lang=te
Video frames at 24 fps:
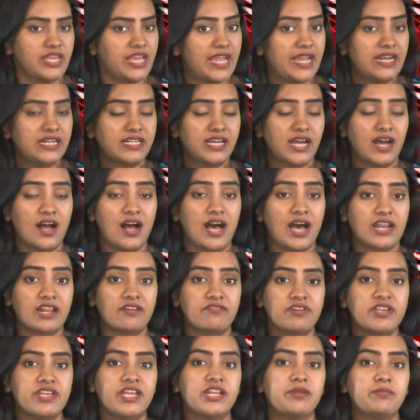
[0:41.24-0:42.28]
ఏటా
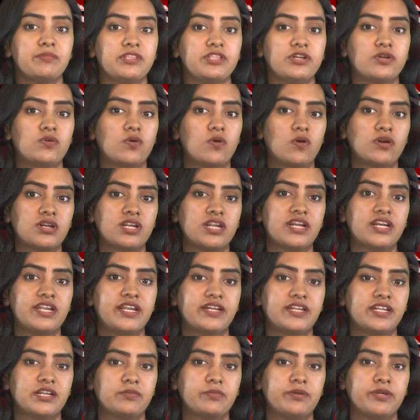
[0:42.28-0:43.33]
అరవై ఎనిమిది కోట్ల
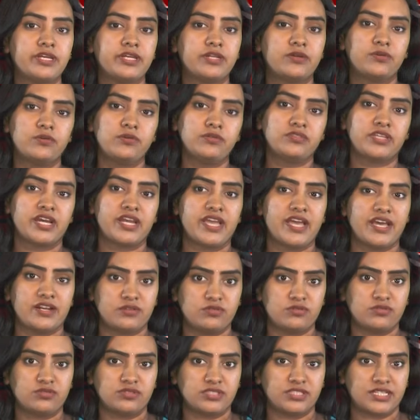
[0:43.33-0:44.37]
లీటర్ బీర్లు
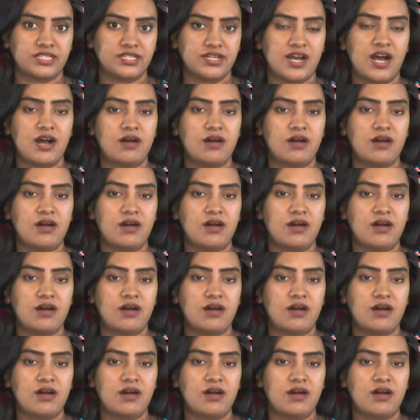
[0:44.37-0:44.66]
తయారవుతుంది